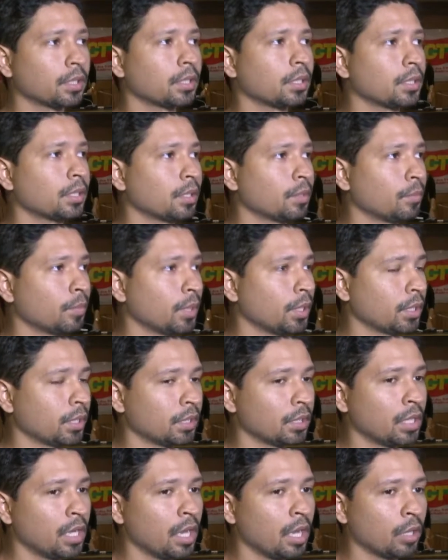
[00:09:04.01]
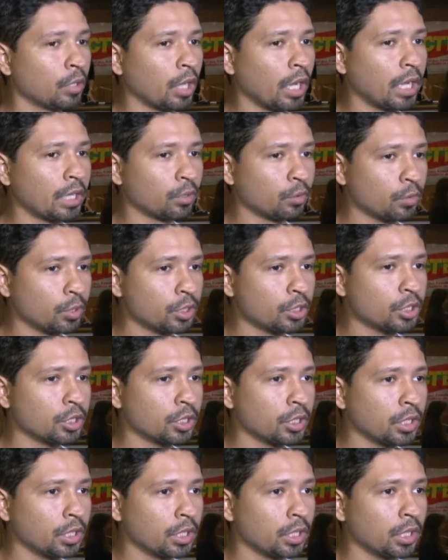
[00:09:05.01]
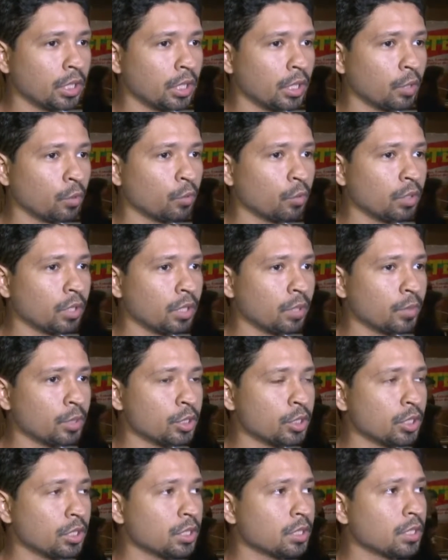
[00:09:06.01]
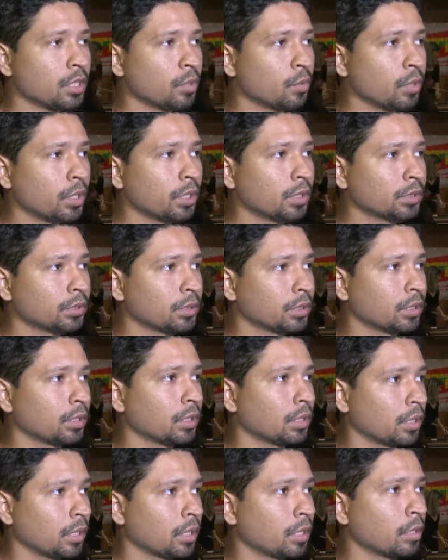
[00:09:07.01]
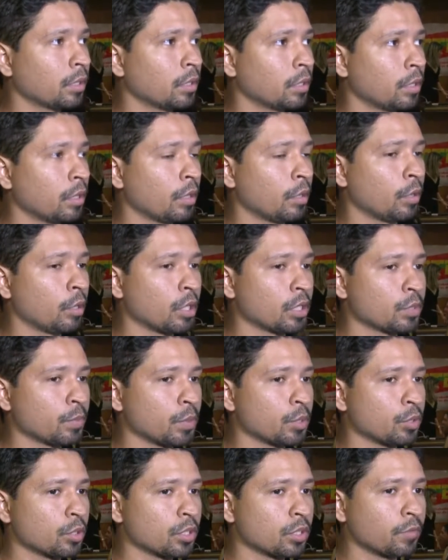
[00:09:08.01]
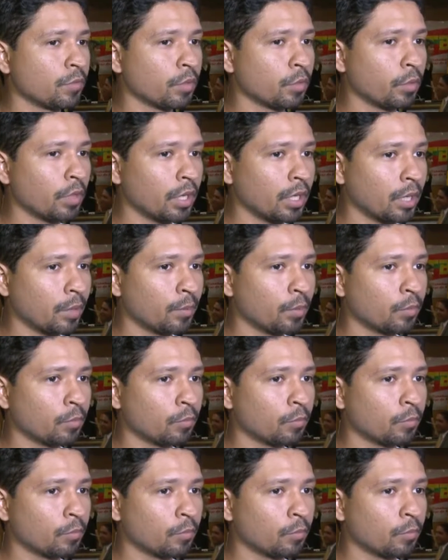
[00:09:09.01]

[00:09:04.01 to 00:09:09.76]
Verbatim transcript: e também à noite, é um clima de insegurança, né? As pessoas ficam acabam